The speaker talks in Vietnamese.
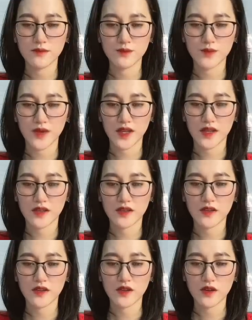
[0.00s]
Mẹ,
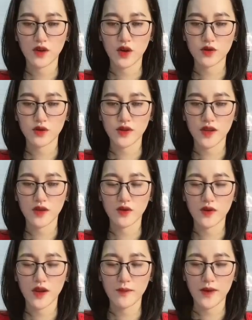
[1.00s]
con có thể
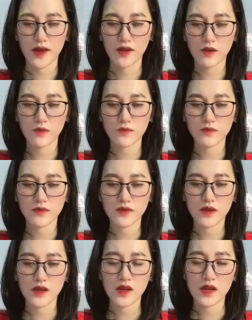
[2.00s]
hôn em bé không
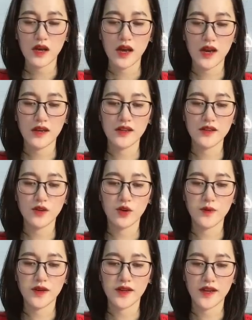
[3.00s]
Hạ Linh ngồi
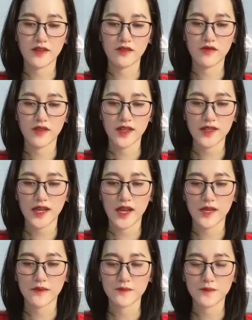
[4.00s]
bên cạnh cười nắc nẻ